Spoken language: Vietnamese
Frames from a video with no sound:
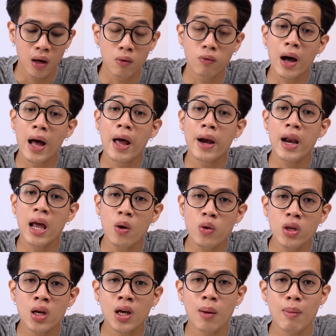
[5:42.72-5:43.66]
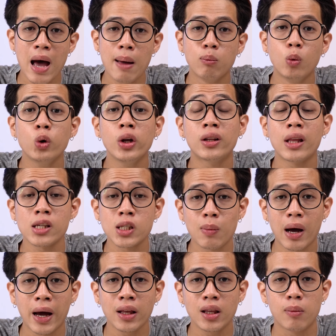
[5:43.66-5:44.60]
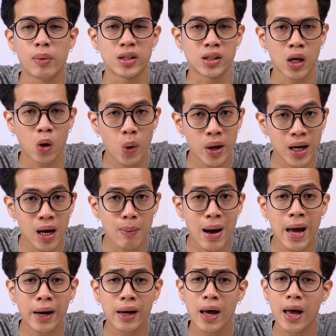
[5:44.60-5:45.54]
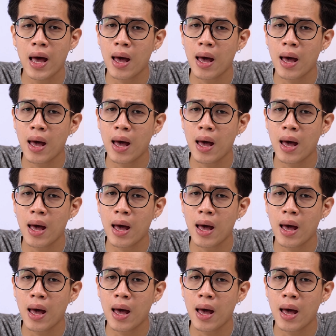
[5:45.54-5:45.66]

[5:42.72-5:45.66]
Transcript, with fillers: Và nếu như các bạn muốn đi test máy thì mình sẽ khuyên các bạn